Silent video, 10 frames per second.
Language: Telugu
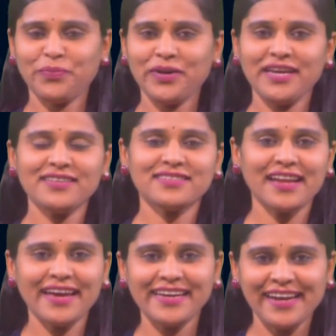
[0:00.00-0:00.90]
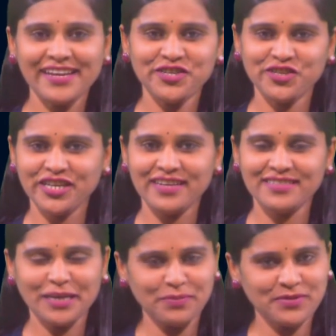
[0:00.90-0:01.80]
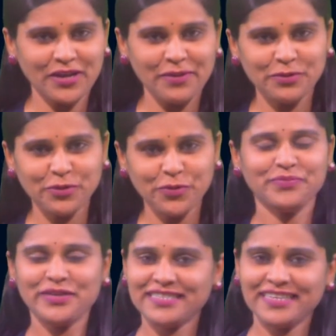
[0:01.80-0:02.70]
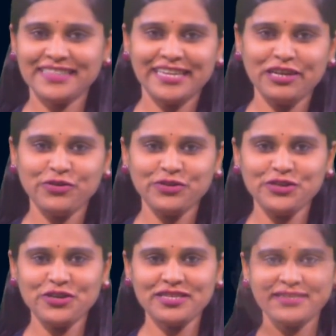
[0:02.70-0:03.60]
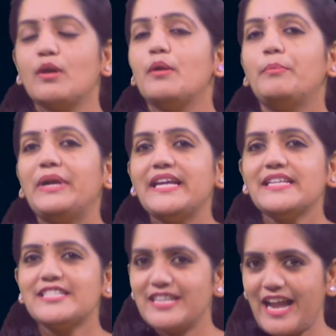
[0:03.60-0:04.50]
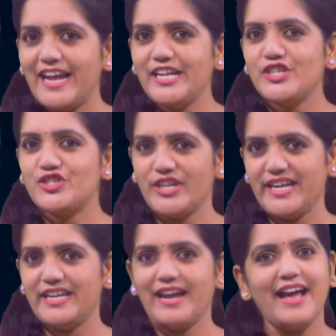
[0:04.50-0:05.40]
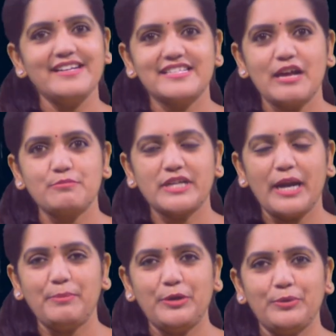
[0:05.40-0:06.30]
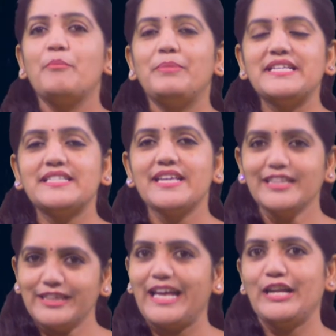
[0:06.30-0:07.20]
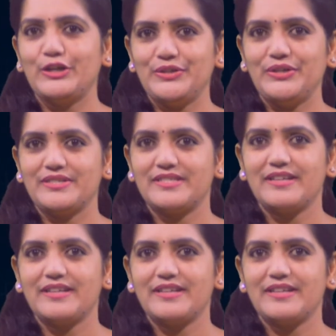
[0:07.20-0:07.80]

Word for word: ప్లీజ్ లైక్ అండ్ షేర్ సబ్స్క్రైబ్ టు బీసీఎన్ తెలుగు న్యూస్ ప్లీజ్ లైక్ షేర్ అండ్ సబ్స్క్రైబ్ టు బీసీఎన్ తెలుగు న్యూస్